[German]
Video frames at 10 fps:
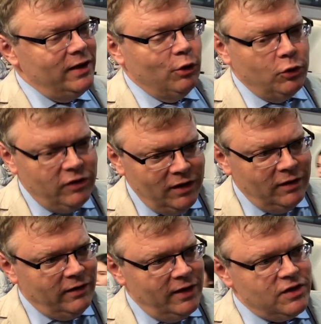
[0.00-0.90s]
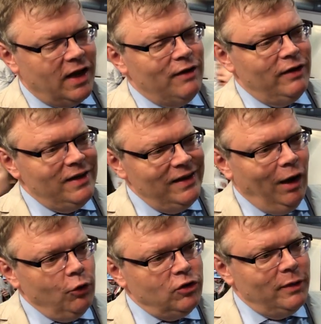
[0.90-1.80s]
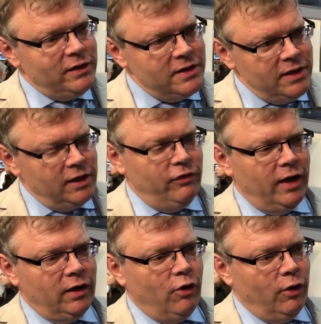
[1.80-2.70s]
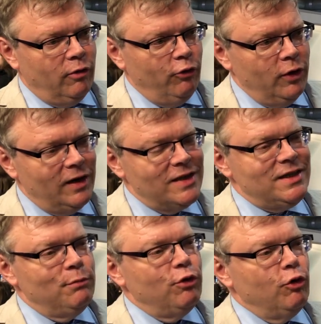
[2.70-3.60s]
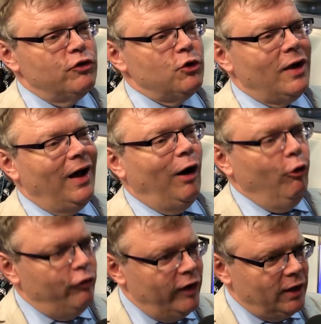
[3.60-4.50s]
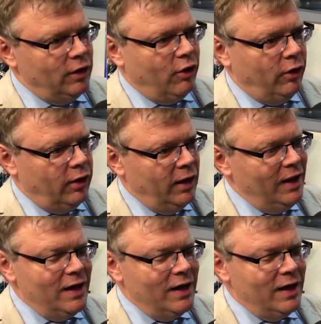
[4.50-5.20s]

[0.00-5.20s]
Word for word: Die Routinetätigkeiten, wenn die automatisiert werden können, würde das den Beruf sogar aufwerten können.